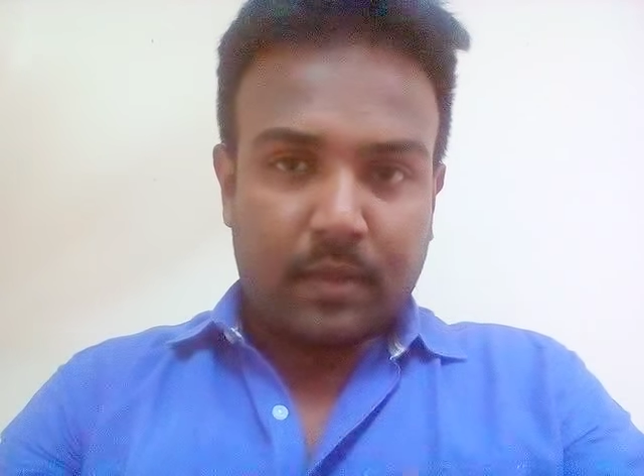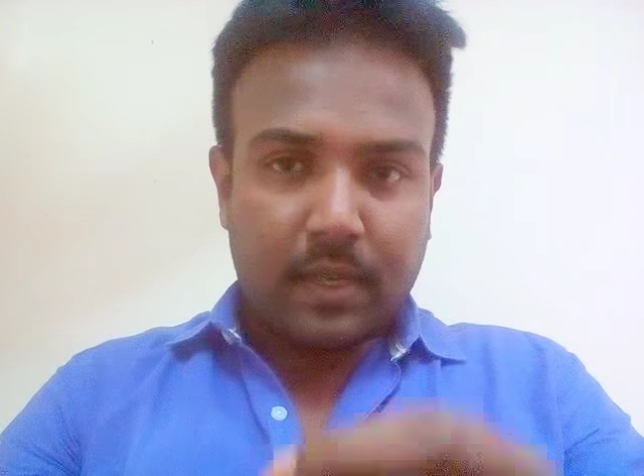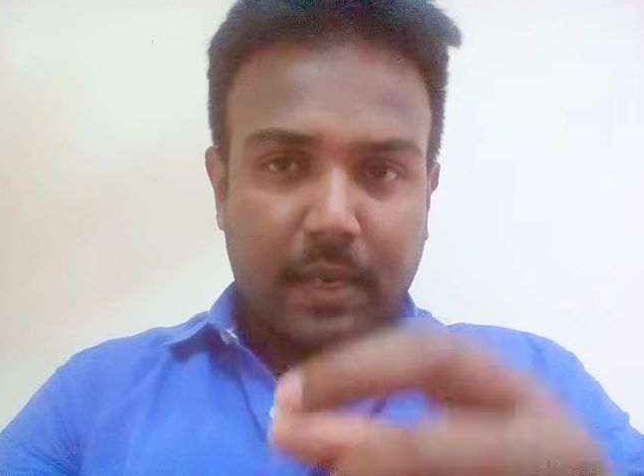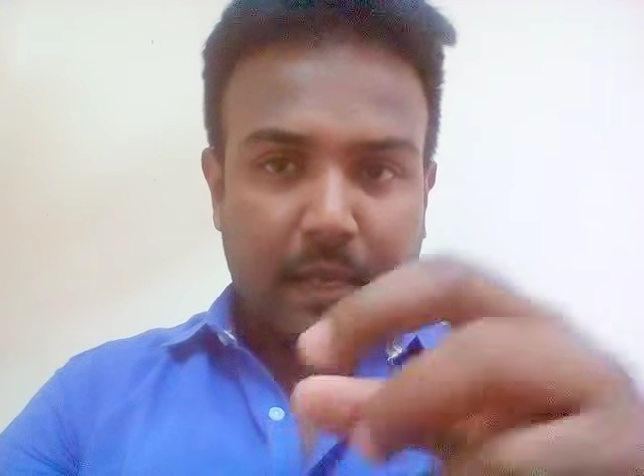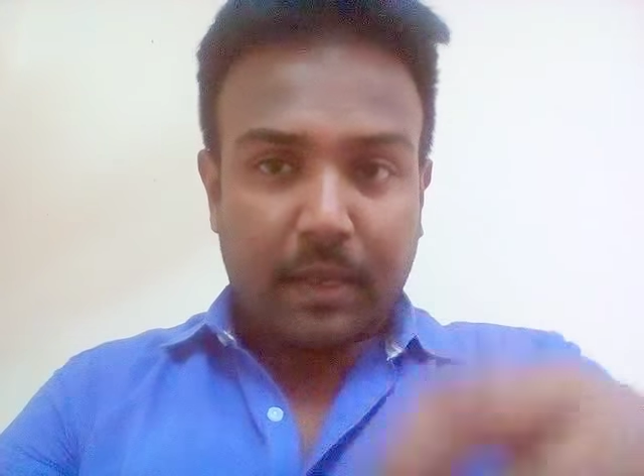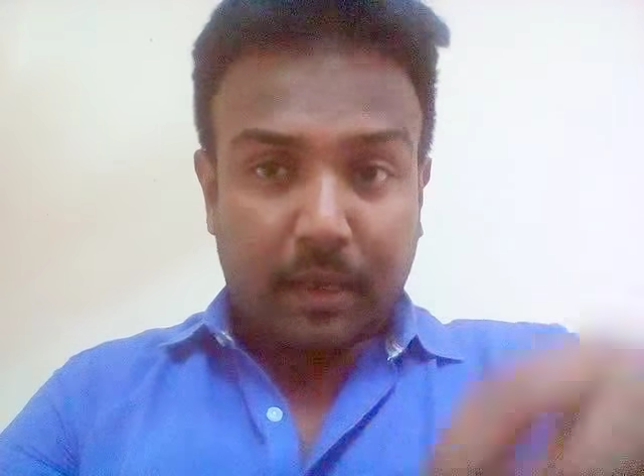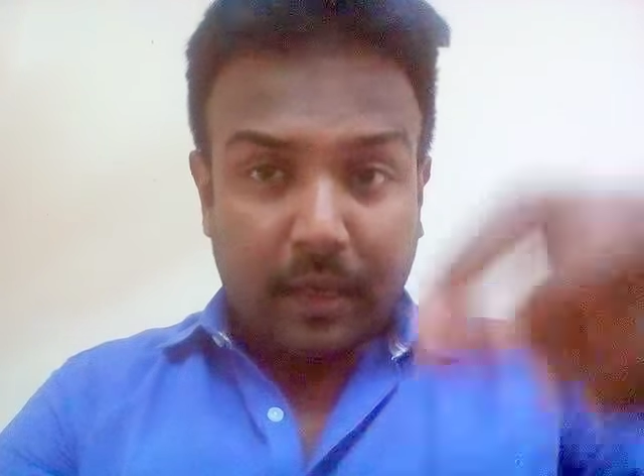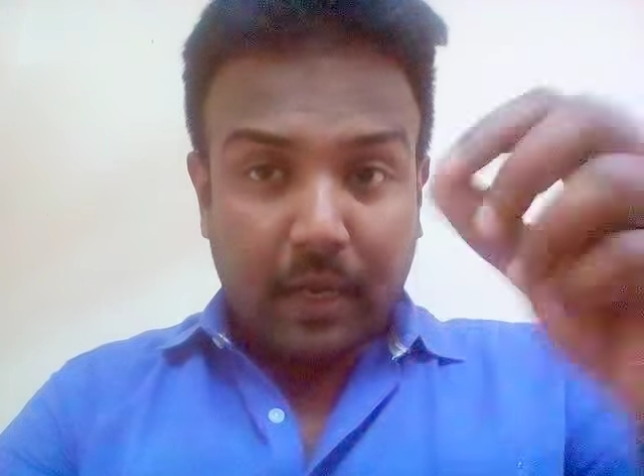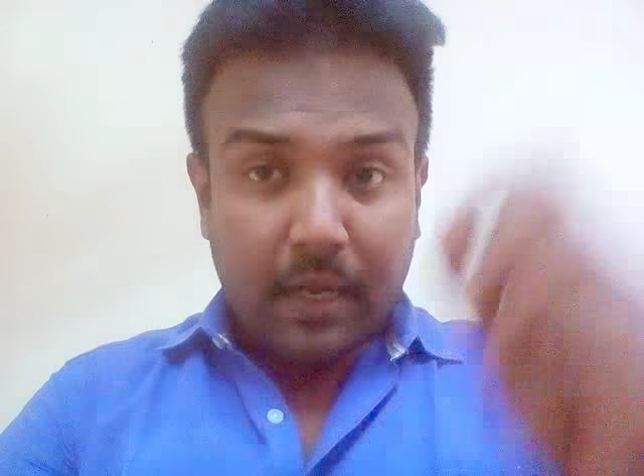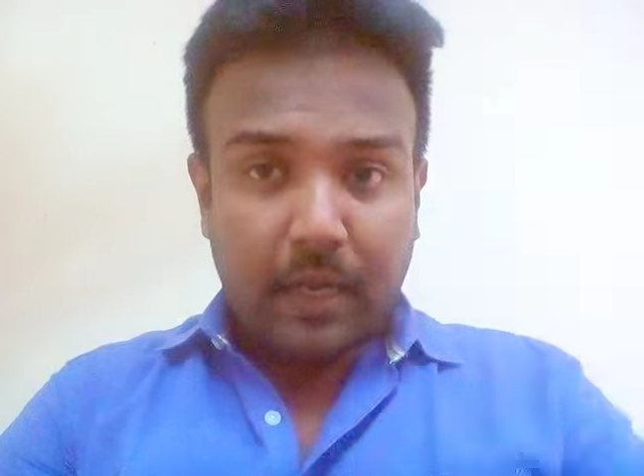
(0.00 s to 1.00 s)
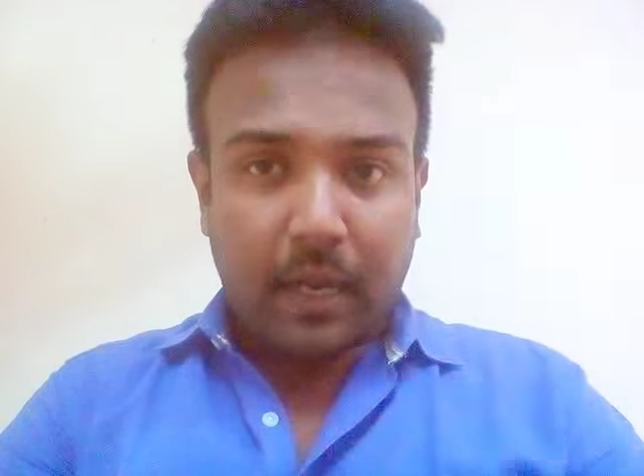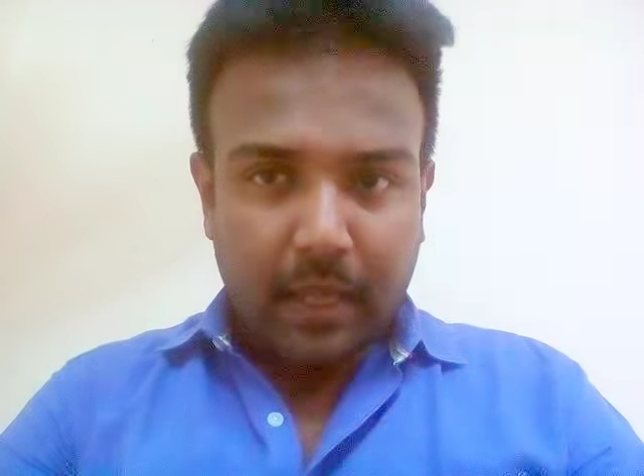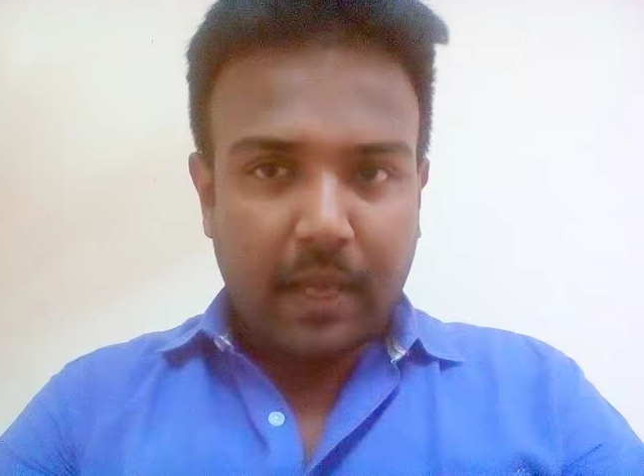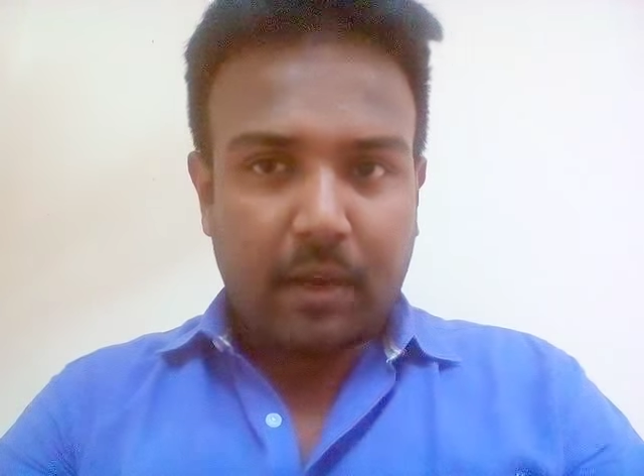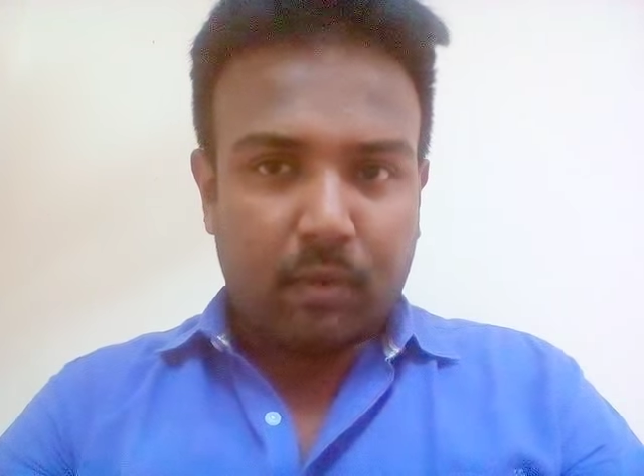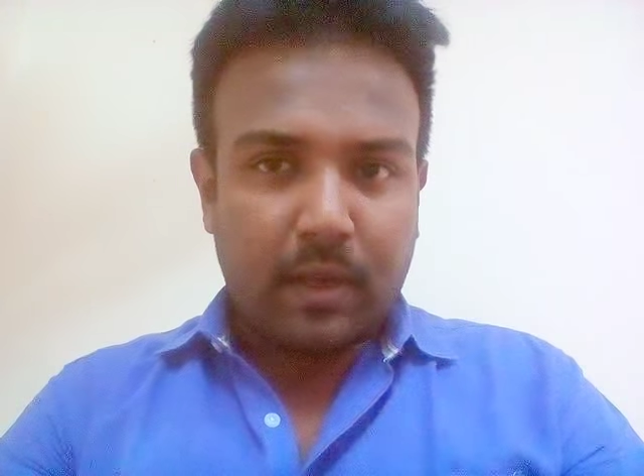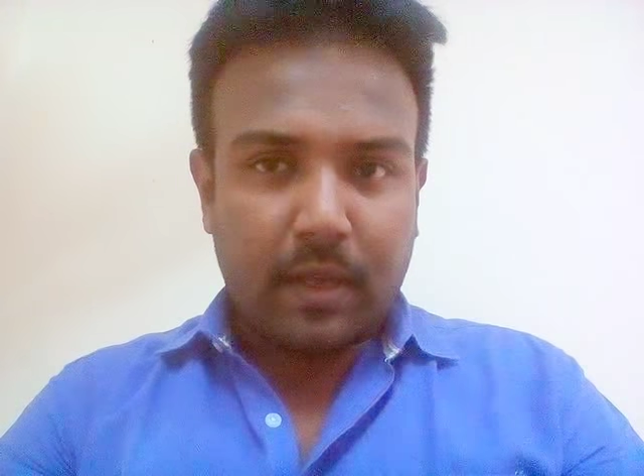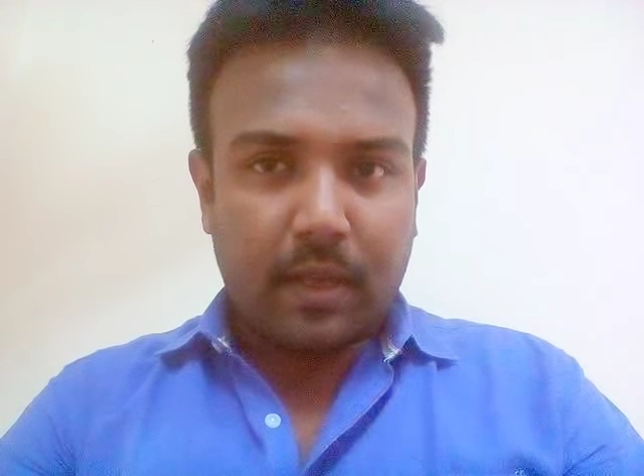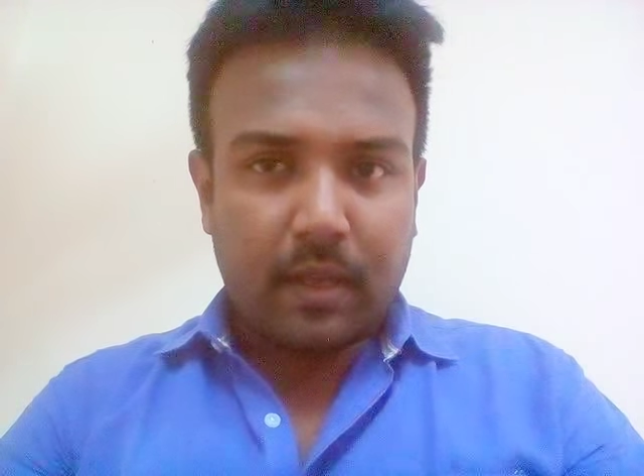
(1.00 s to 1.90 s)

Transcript: சில கற்களையே கூட